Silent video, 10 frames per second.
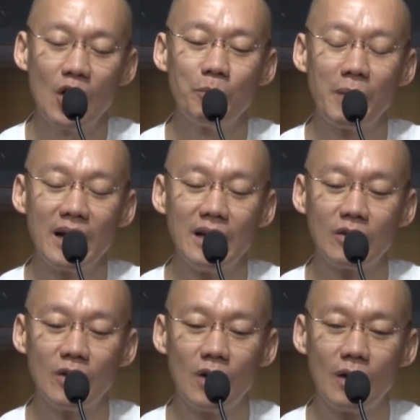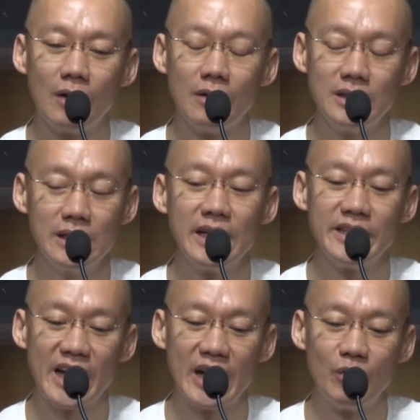เข้าไปแล้วก็นึกใน
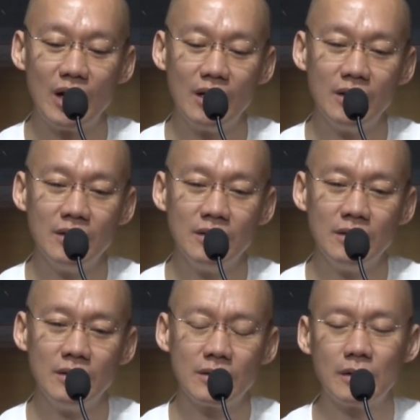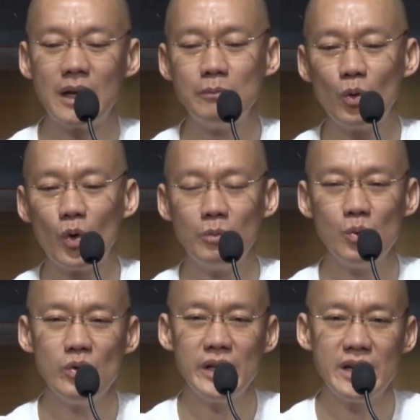ใจว่าทำไมบุคคล
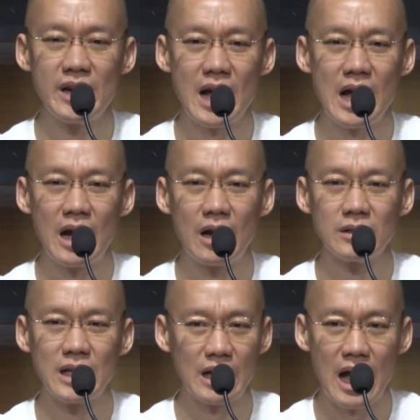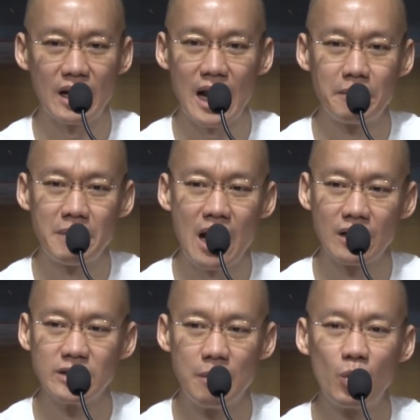ผู้นี้เนี่ยน่าสักการะมาก
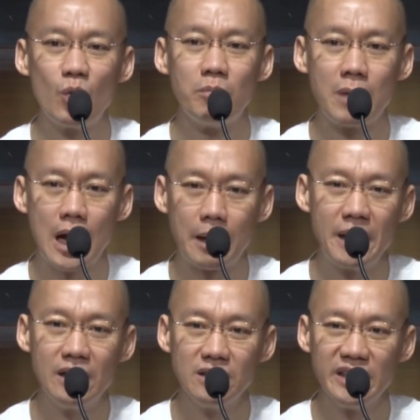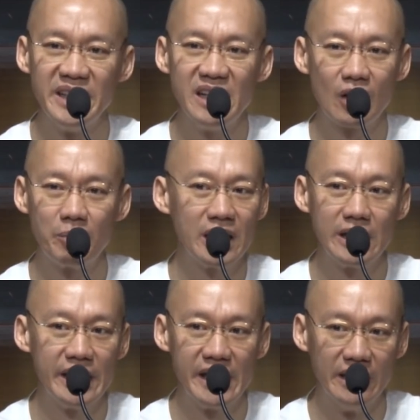เลยสารวมมาก เป็นฤาษีที่เราไม่
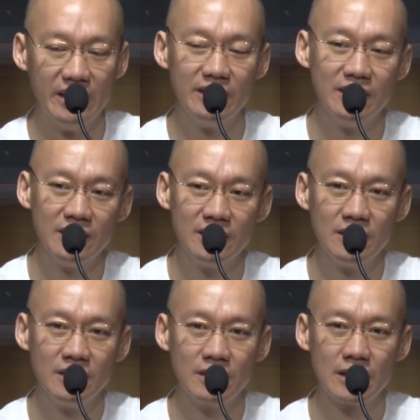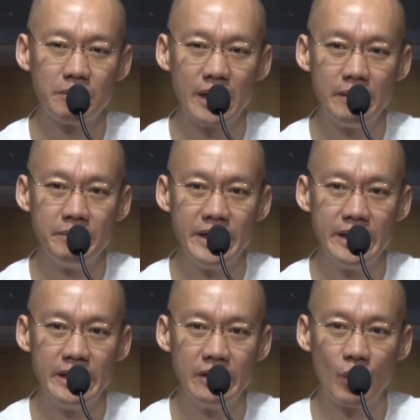เคยเห็นทำไม
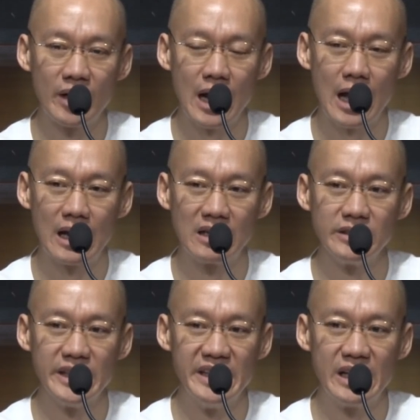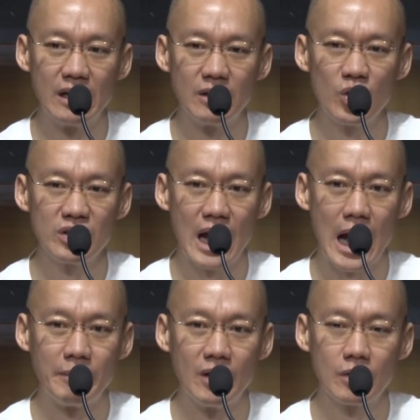มีวันณะลังสีเนี่ยงด
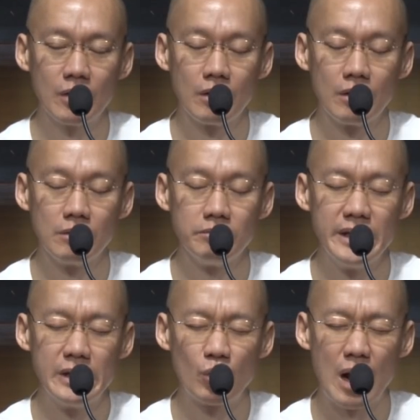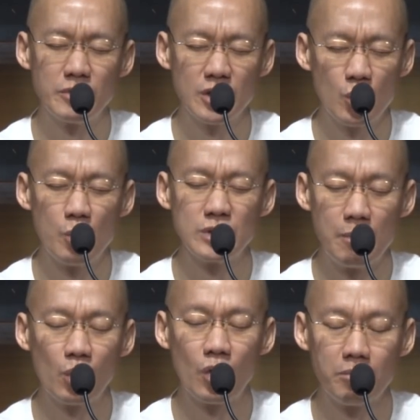งามแล้วก็มีความสงบ
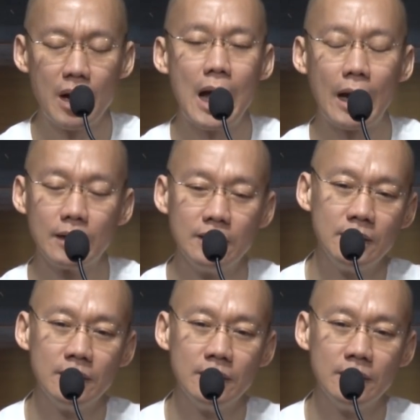สารวมมาก